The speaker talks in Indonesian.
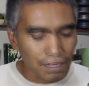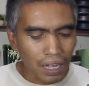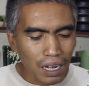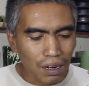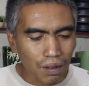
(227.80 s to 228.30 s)

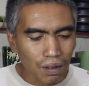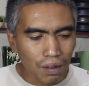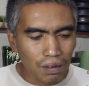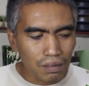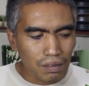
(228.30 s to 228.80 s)

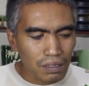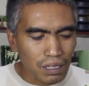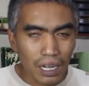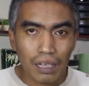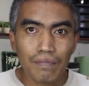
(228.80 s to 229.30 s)
kalau
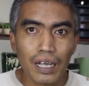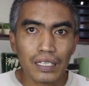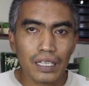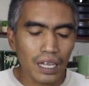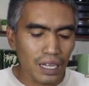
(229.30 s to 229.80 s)
sering
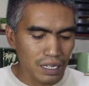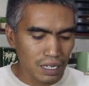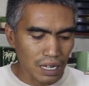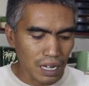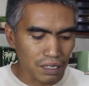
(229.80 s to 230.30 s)
basah
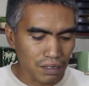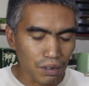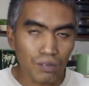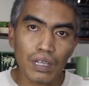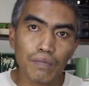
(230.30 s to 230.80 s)
atau
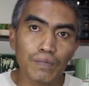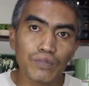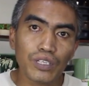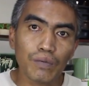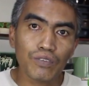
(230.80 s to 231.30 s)
terutama
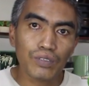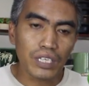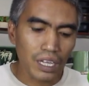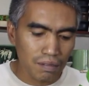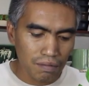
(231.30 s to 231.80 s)
musim
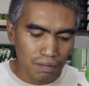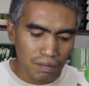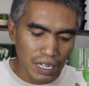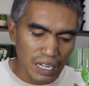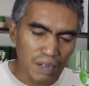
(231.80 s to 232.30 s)
hujan
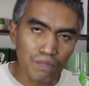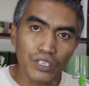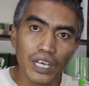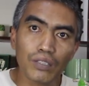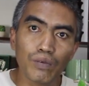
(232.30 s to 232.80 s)
e,
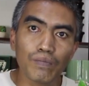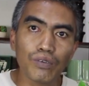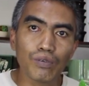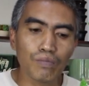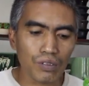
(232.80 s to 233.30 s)
mudah
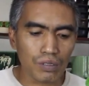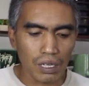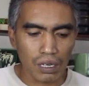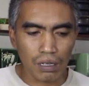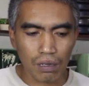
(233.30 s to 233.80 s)
tumbuh lumut.
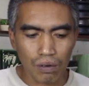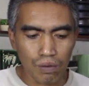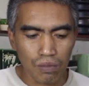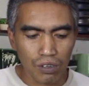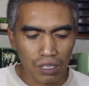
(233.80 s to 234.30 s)
Jadi
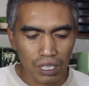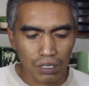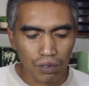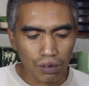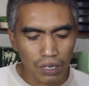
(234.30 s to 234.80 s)
lumut
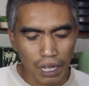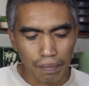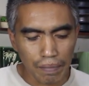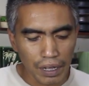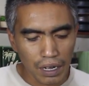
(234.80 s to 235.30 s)
hijau
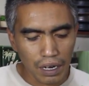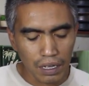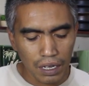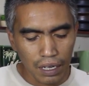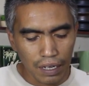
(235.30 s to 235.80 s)

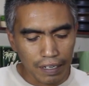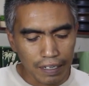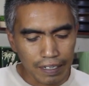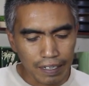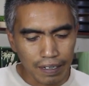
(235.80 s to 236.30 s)
nempel
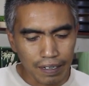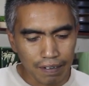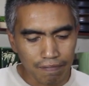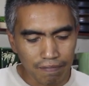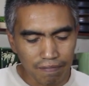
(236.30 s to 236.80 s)
e,
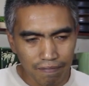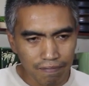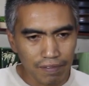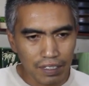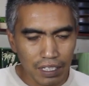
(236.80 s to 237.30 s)

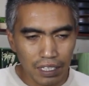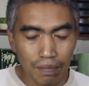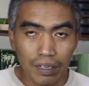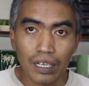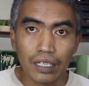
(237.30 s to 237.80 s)

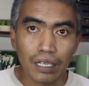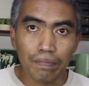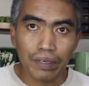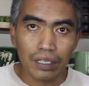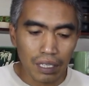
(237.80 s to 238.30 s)
sebenarnya
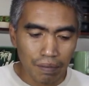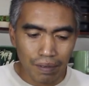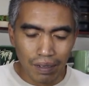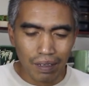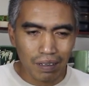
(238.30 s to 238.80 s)
tipis
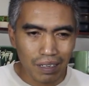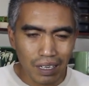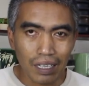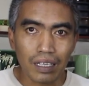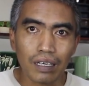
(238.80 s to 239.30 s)
tapi
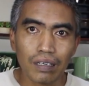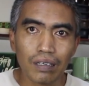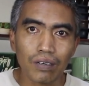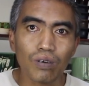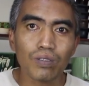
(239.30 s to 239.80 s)

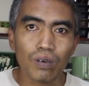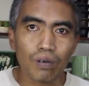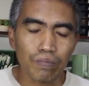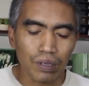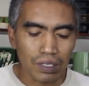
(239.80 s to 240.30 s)
kelihatan
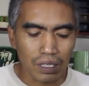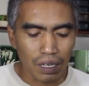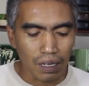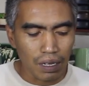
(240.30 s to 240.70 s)
kotor potnya.